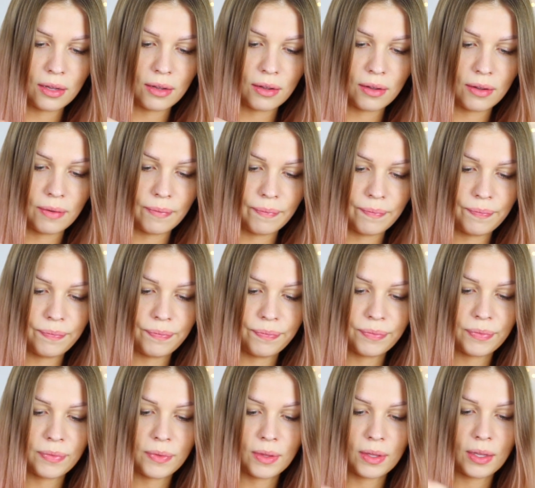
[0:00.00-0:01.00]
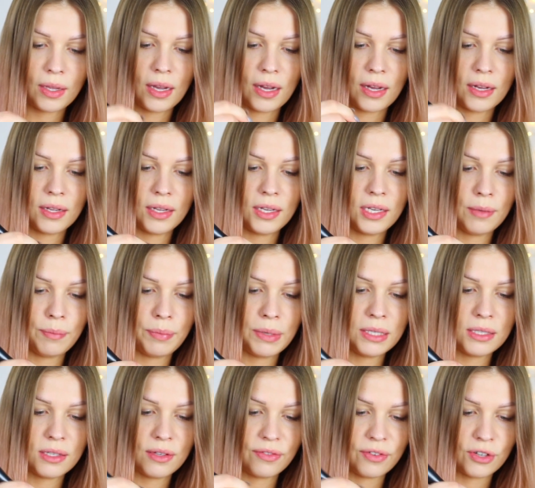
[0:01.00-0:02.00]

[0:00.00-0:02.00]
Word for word: ähm, ja, in den Pinsel